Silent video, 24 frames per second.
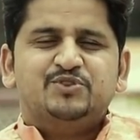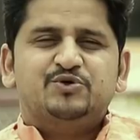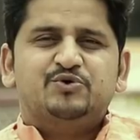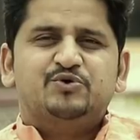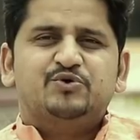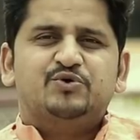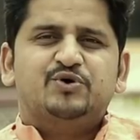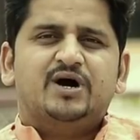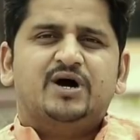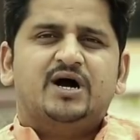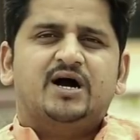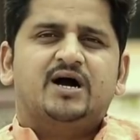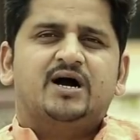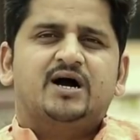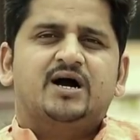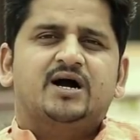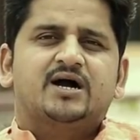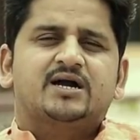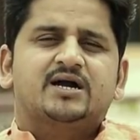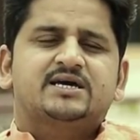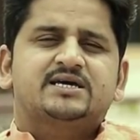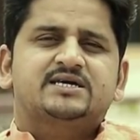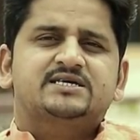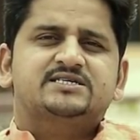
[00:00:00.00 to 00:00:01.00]
तो
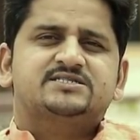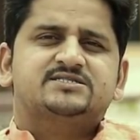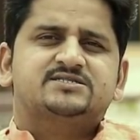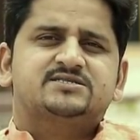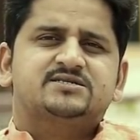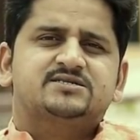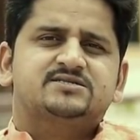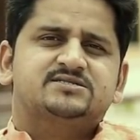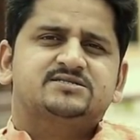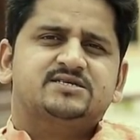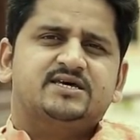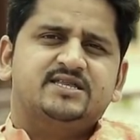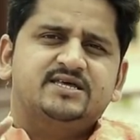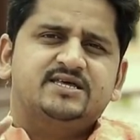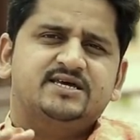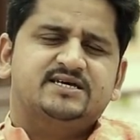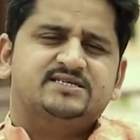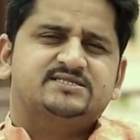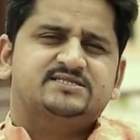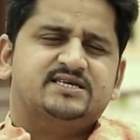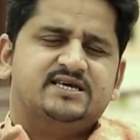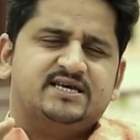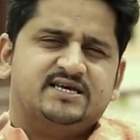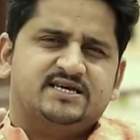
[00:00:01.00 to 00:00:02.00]
आ, किस
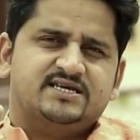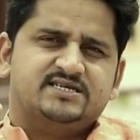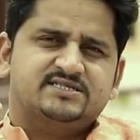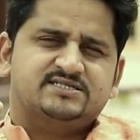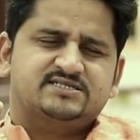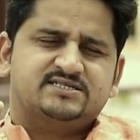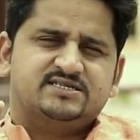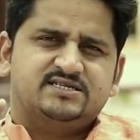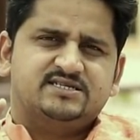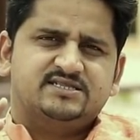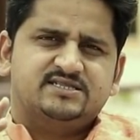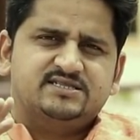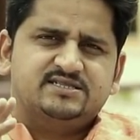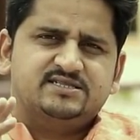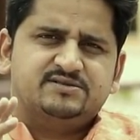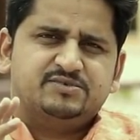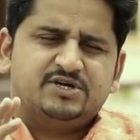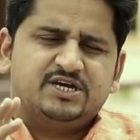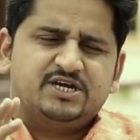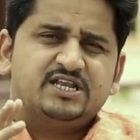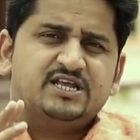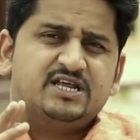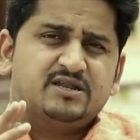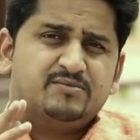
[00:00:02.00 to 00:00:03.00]
जरिए से किस किन
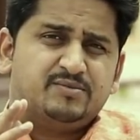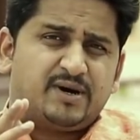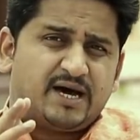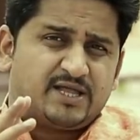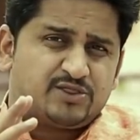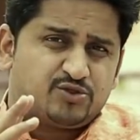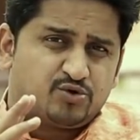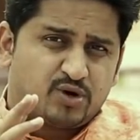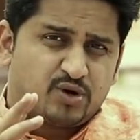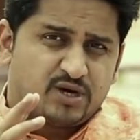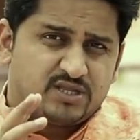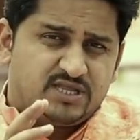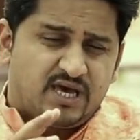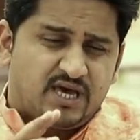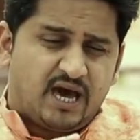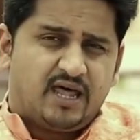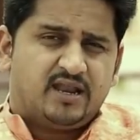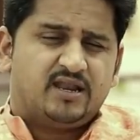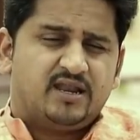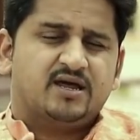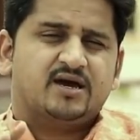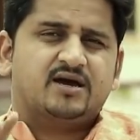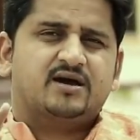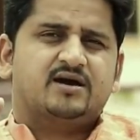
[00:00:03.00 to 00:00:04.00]
किन किन बातों का
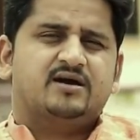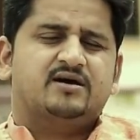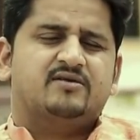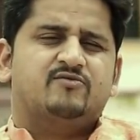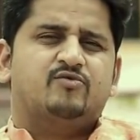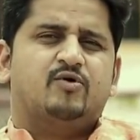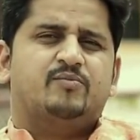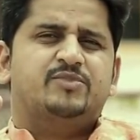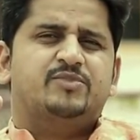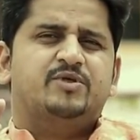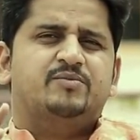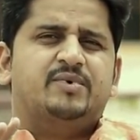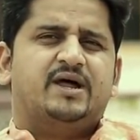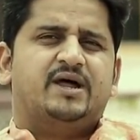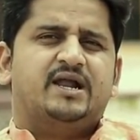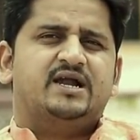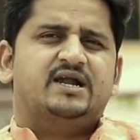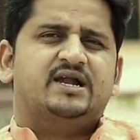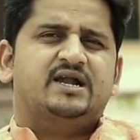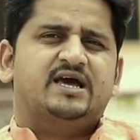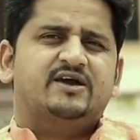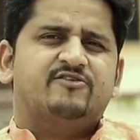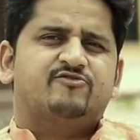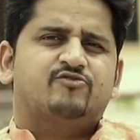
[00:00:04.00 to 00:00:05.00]
ध्यान रखकर वो अपनी
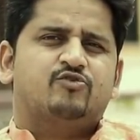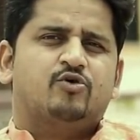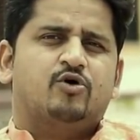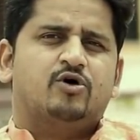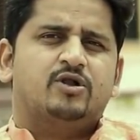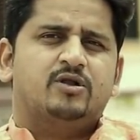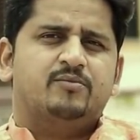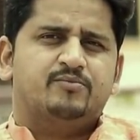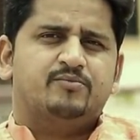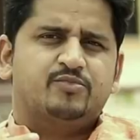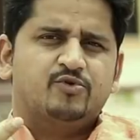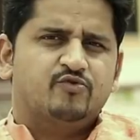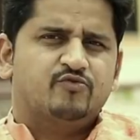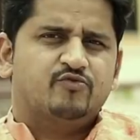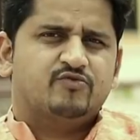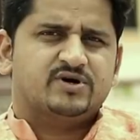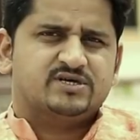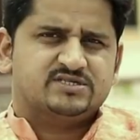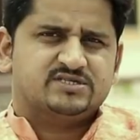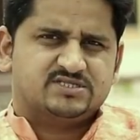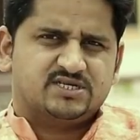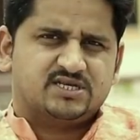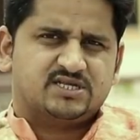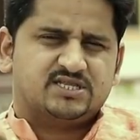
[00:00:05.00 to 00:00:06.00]
मैरिड लाइफ को और इम्प्रूव
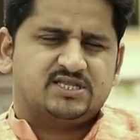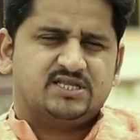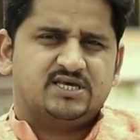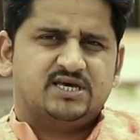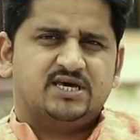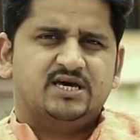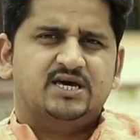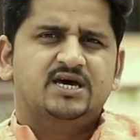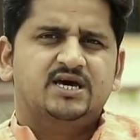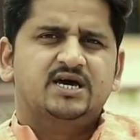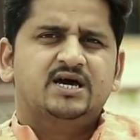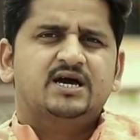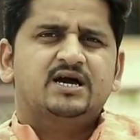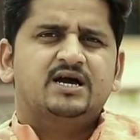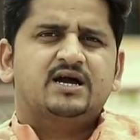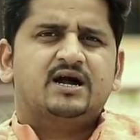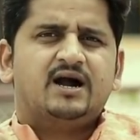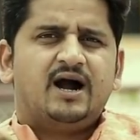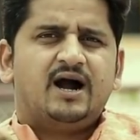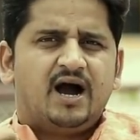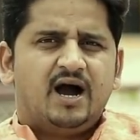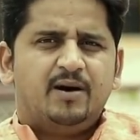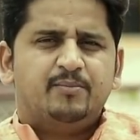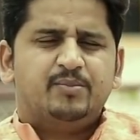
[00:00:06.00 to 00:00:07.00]
कर सकते हैं
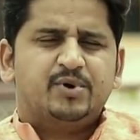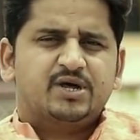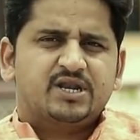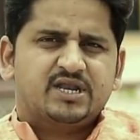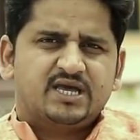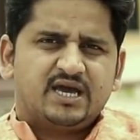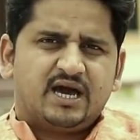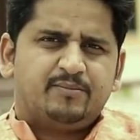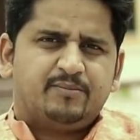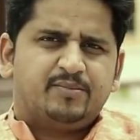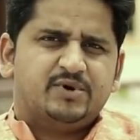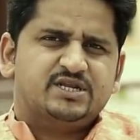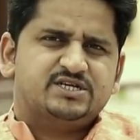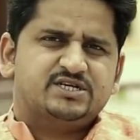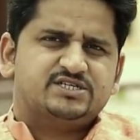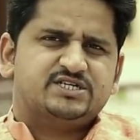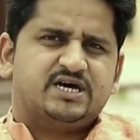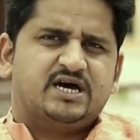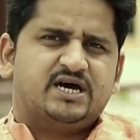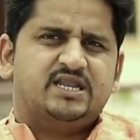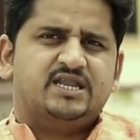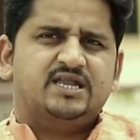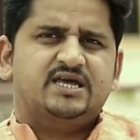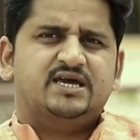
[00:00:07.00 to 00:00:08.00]
कहाँ पर क्या
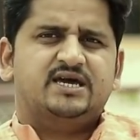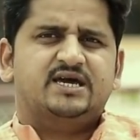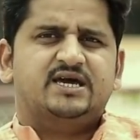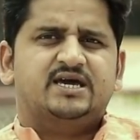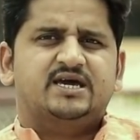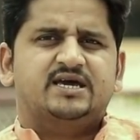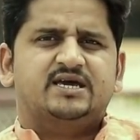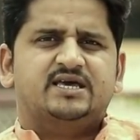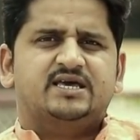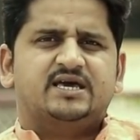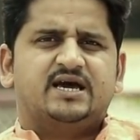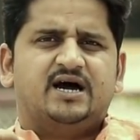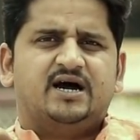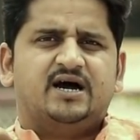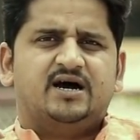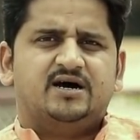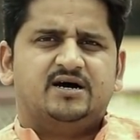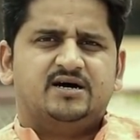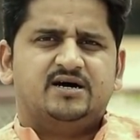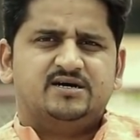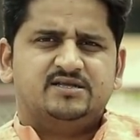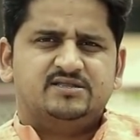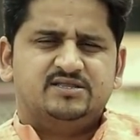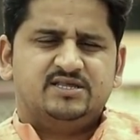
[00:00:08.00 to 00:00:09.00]
परेशानी है क्या
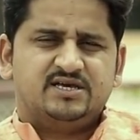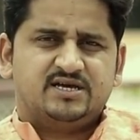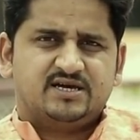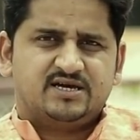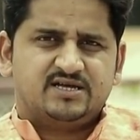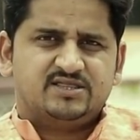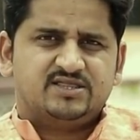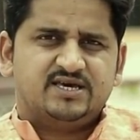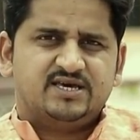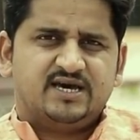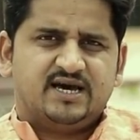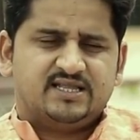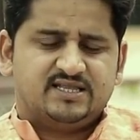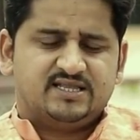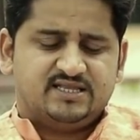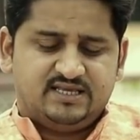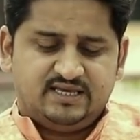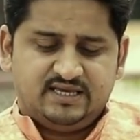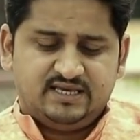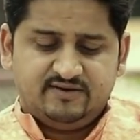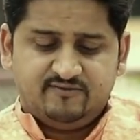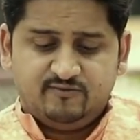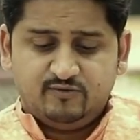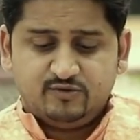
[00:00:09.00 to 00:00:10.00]
दिक्कतें
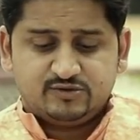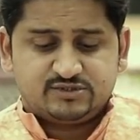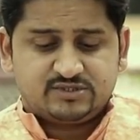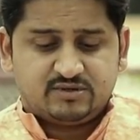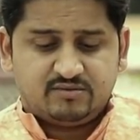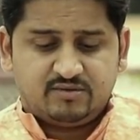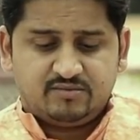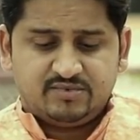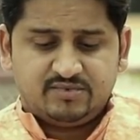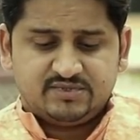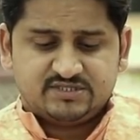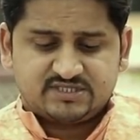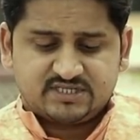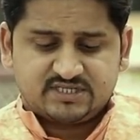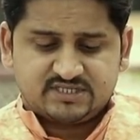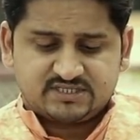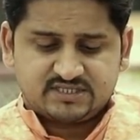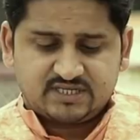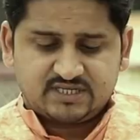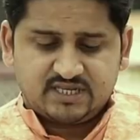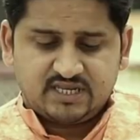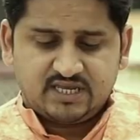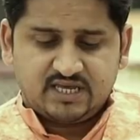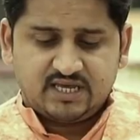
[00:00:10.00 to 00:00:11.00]
आती है वो सब हम
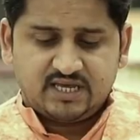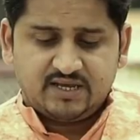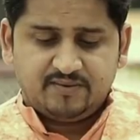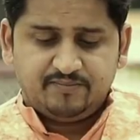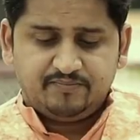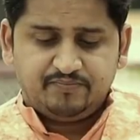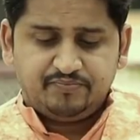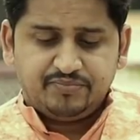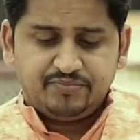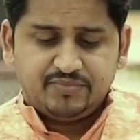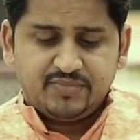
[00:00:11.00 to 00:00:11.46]
डिस्कस करेंगे